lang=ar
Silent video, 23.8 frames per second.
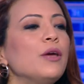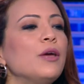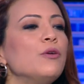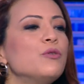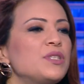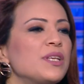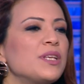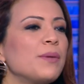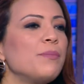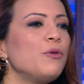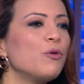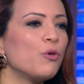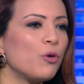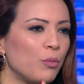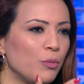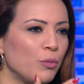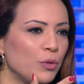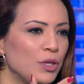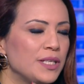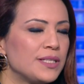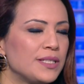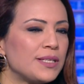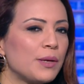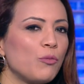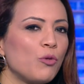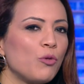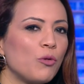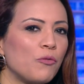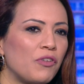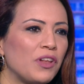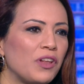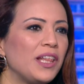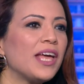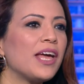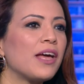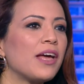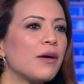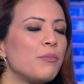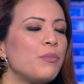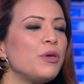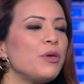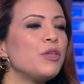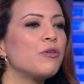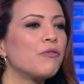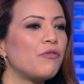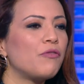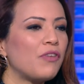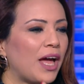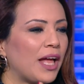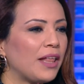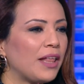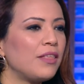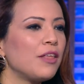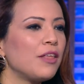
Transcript: يسميهم يسميهم فلاقه بيدهم في حد